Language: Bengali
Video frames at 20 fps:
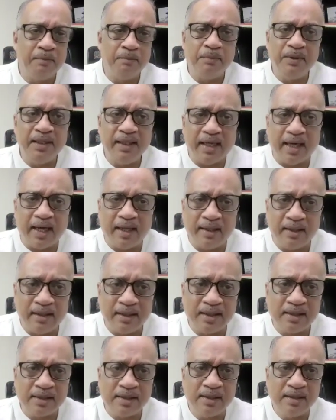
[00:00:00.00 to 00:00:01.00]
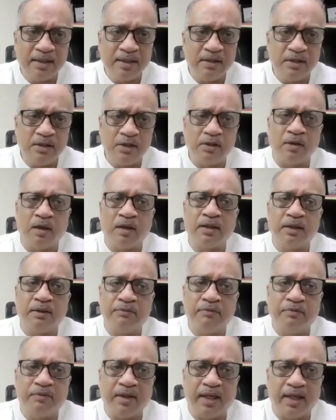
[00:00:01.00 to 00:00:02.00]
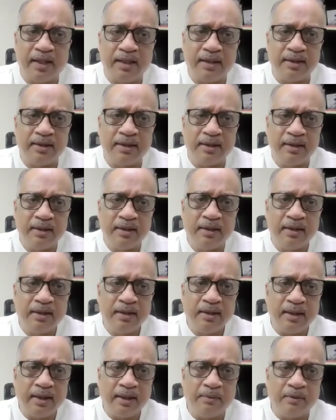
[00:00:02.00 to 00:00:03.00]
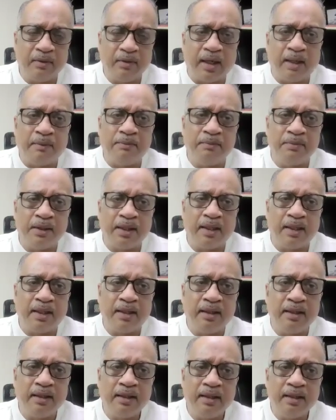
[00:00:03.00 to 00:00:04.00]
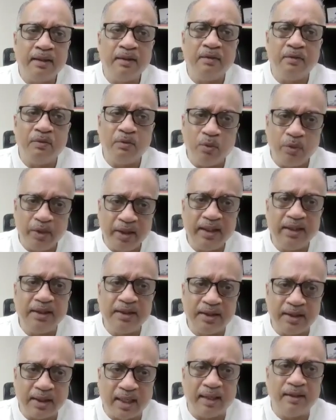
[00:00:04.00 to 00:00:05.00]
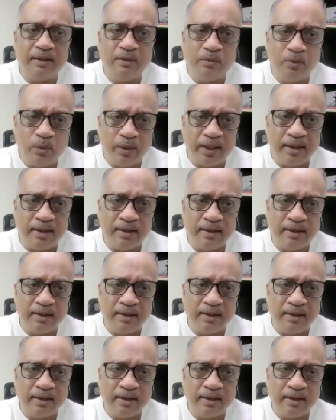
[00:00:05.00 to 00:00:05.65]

বি অ্যালার্ট নট অ্যাফ্রেড এবং আমরা উই শ্যাল উইন